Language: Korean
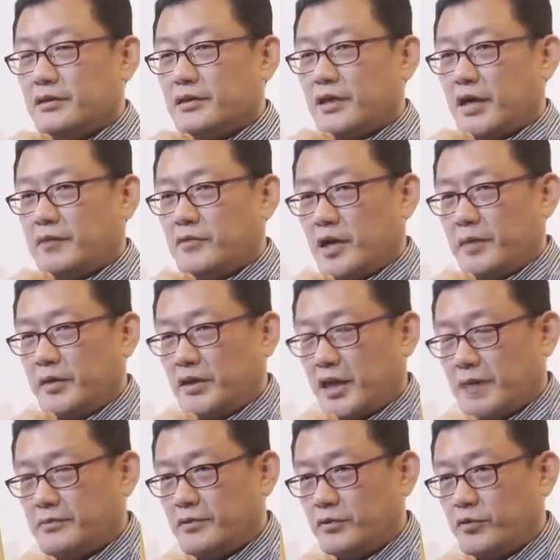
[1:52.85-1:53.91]

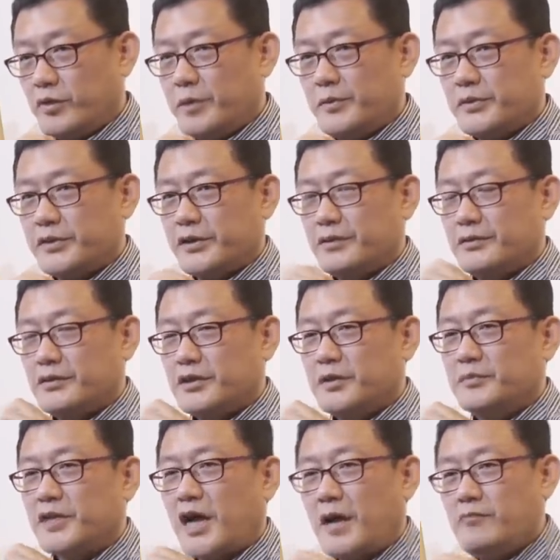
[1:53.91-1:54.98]
나무아미타불 또 해보세요.
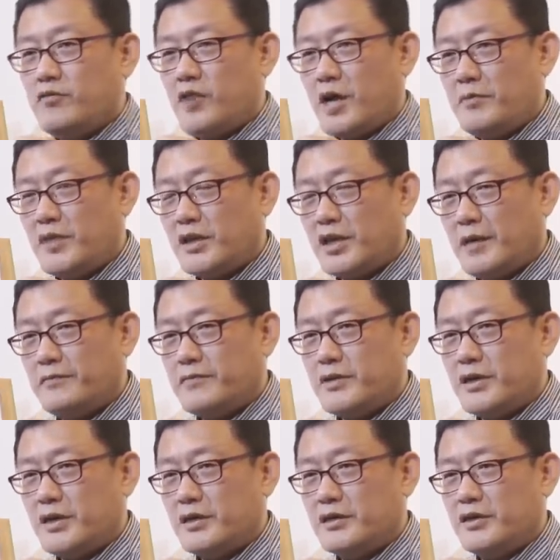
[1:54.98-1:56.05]
그럼
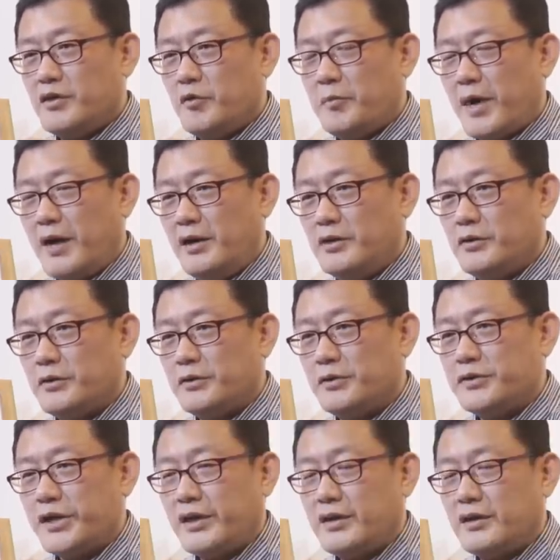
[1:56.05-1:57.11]
나무아미타불이라는 이 말도 이
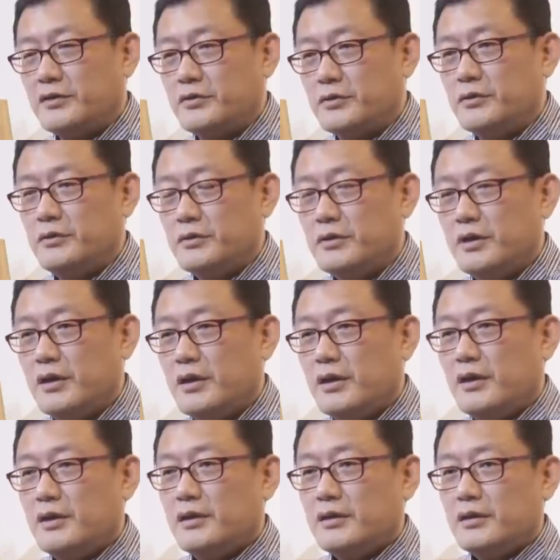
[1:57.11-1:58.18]
생각도
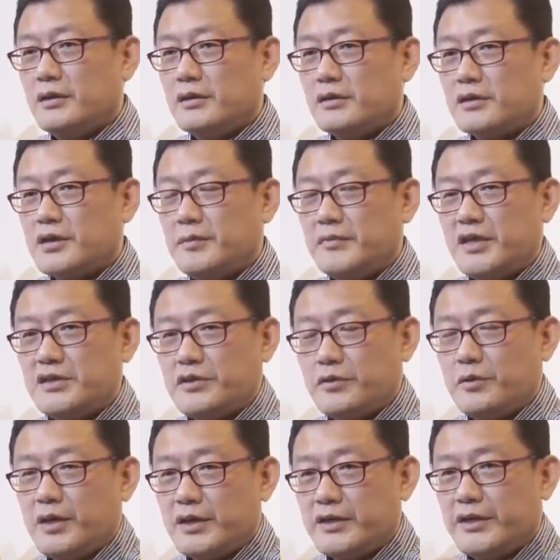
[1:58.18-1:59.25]

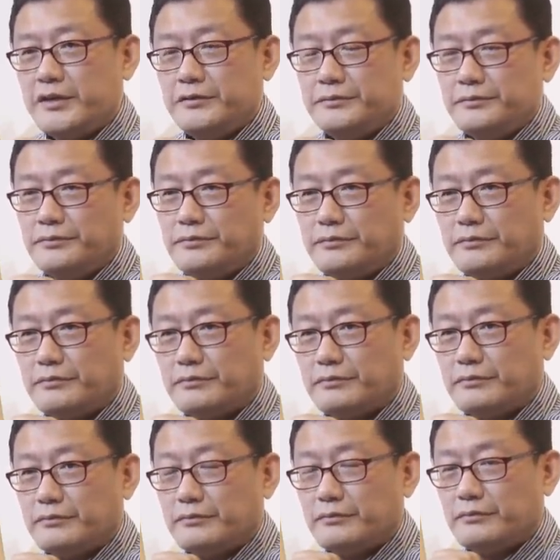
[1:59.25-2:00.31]
참나작용 아니에요?
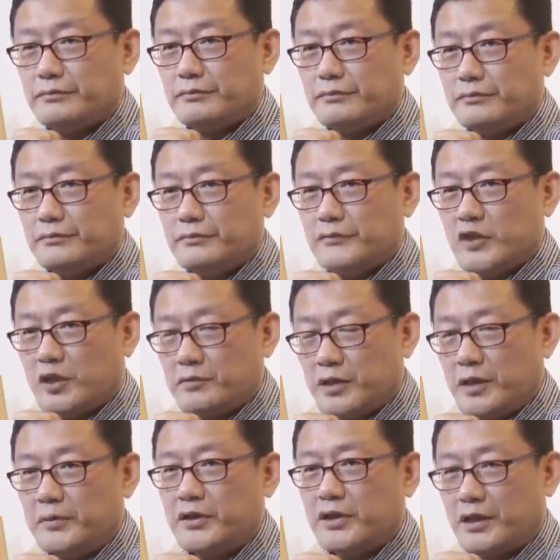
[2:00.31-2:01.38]

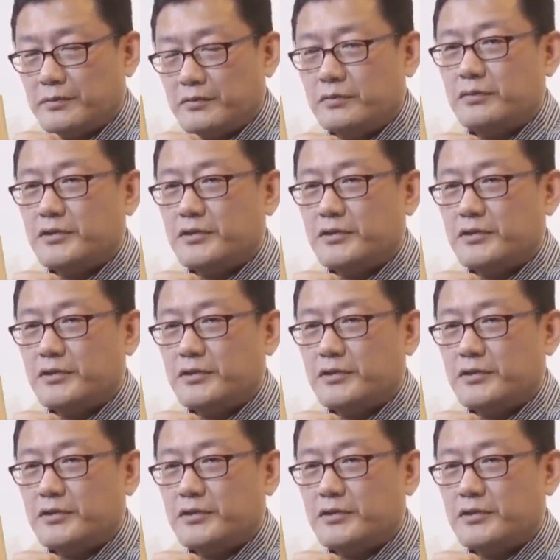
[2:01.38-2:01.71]
나무아미타불도